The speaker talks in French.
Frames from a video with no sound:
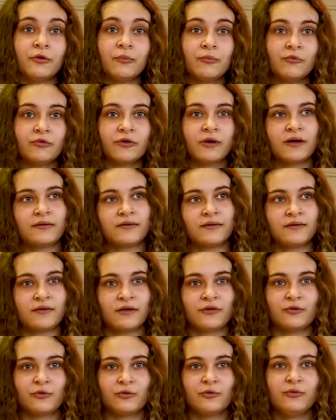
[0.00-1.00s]
Dans mon cas, ça
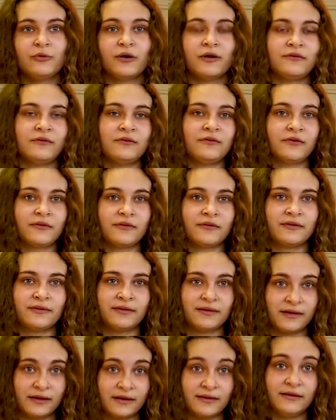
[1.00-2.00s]
sera surtout assistante
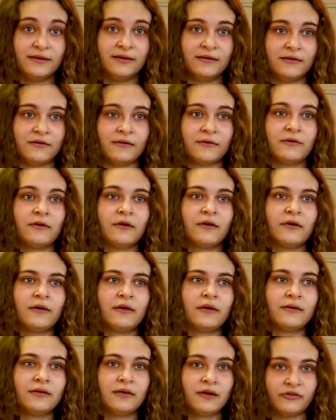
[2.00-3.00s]
technique
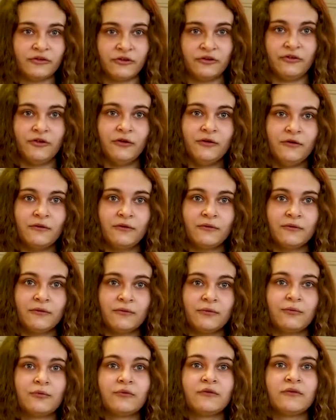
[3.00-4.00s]
d'ingénieur.
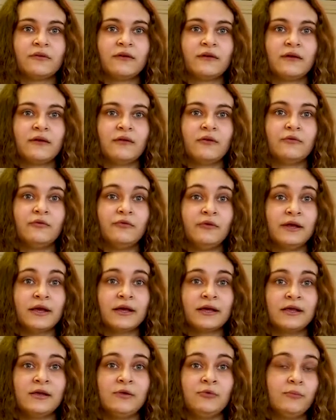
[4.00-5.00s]
Donc c'est euh, une
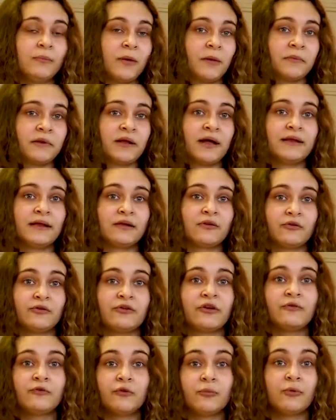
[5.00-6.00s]
filière qui nous permettra d'être
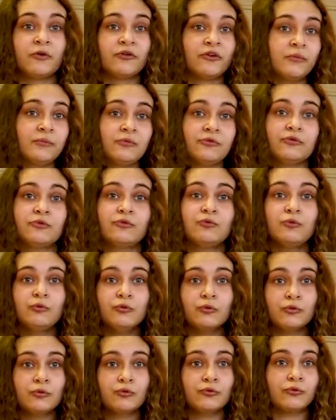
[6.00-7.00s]
chef de projet puisque tout
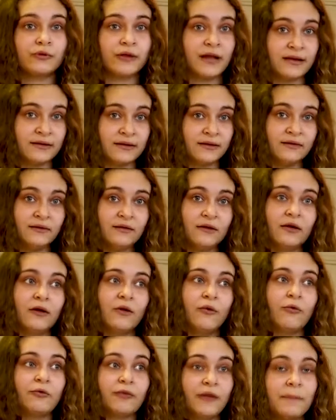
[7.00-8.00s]
le long de l'année,
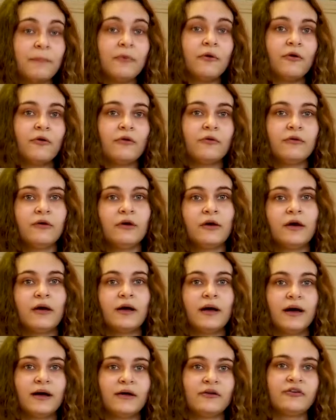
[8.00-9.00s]
on apprend
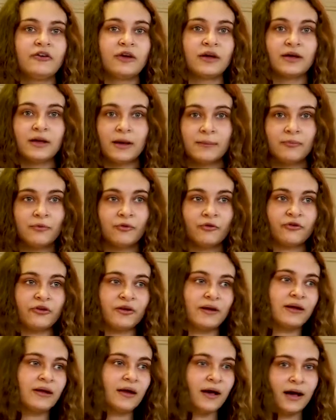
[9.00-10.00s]
à gérer un
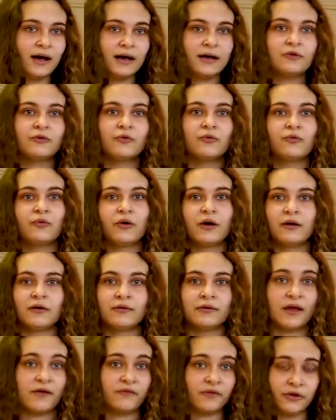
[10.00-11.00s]
projet, à
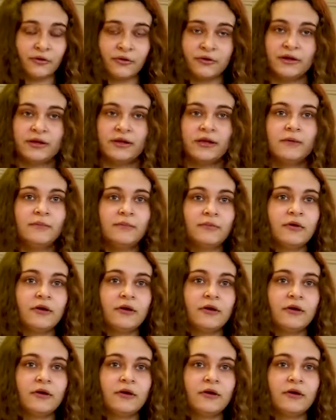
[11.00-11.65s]
devoir travailler en équipe.